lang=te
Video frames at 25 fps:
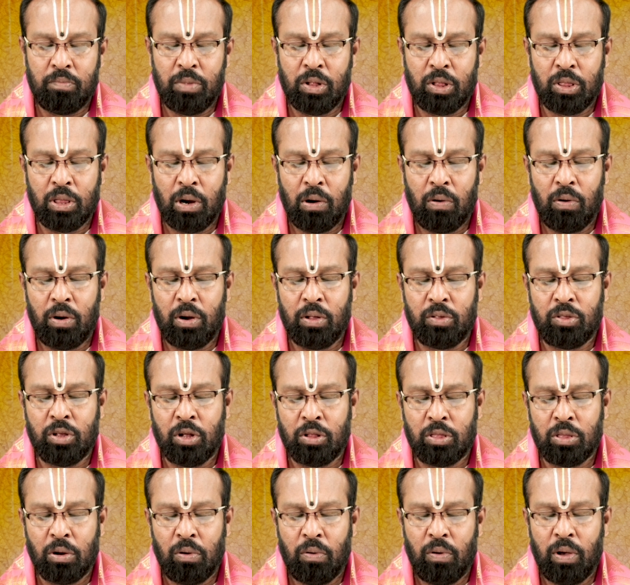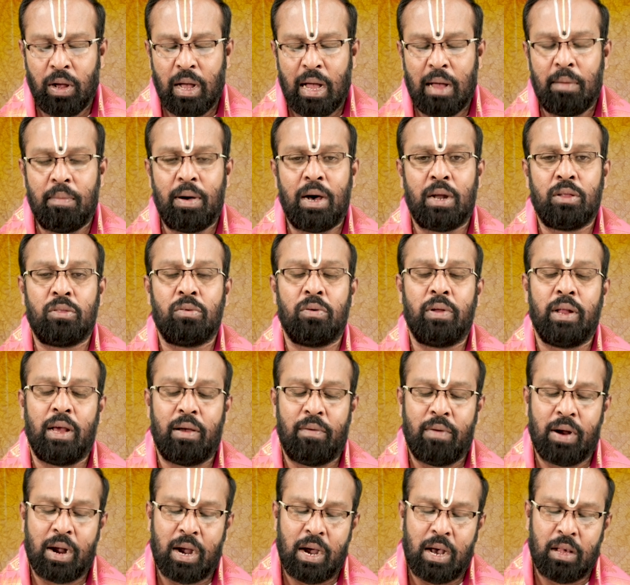మిత్రువులు శత్రువులుగా మార్చుకునే
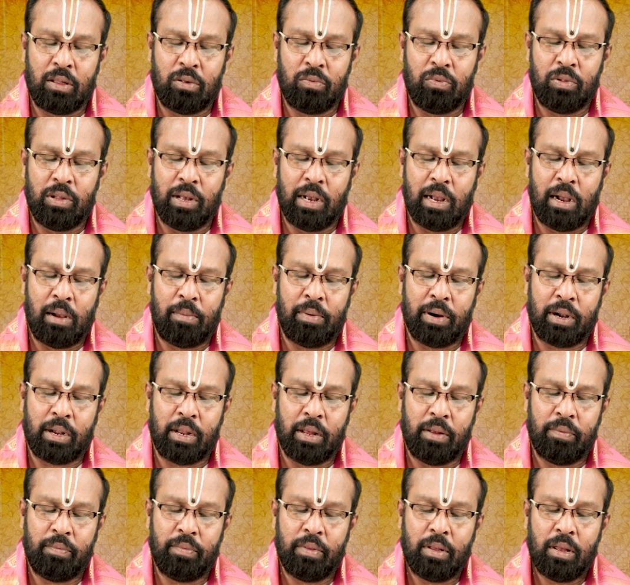అవకాశం ఉంది కాబట్టి